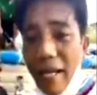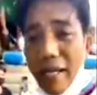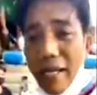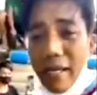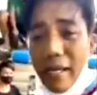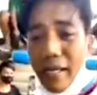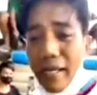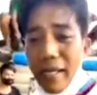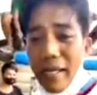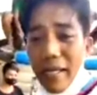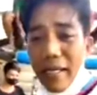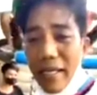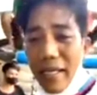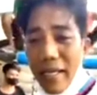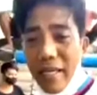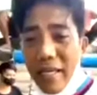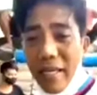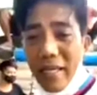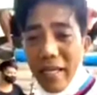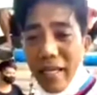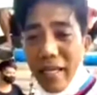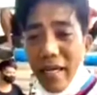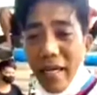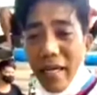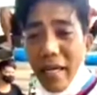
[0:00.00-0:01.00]
Di ba?
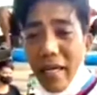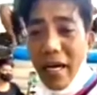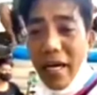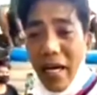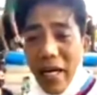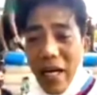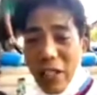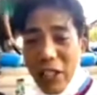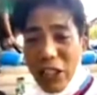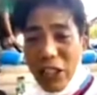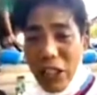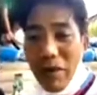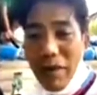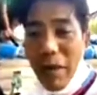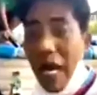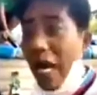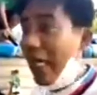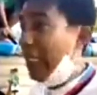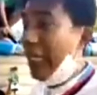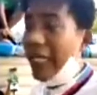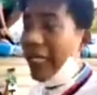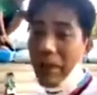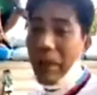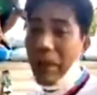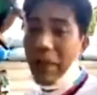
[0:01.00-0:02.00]
Oh, ano,
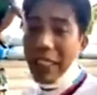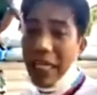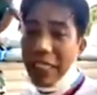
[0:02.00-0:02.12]
gusto mo pa,